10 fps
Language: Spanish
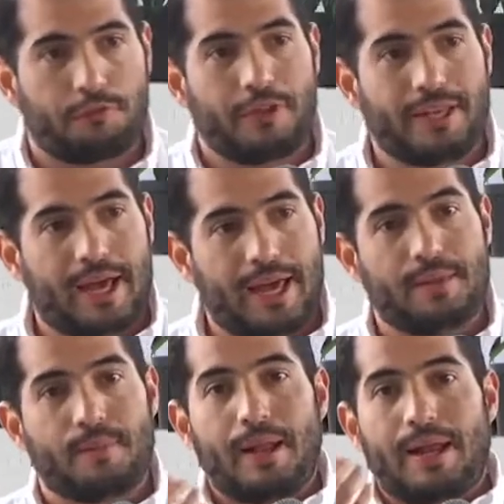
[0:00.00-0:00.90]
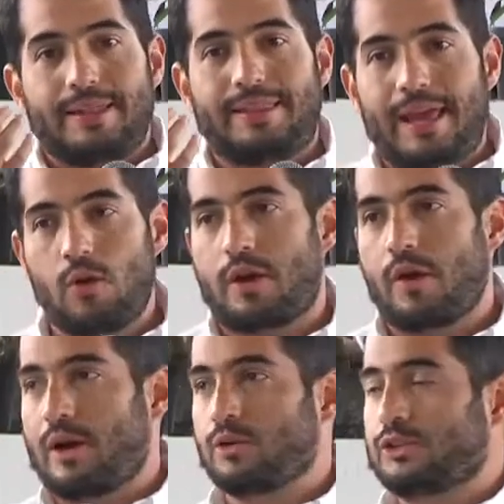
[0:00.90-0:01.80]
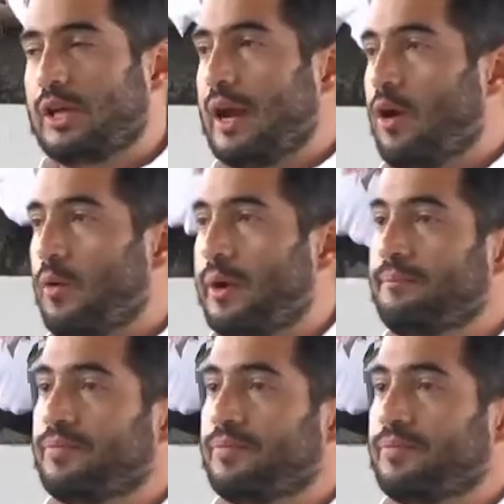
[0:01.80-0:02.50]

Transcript: final de lo que va a costar la obra.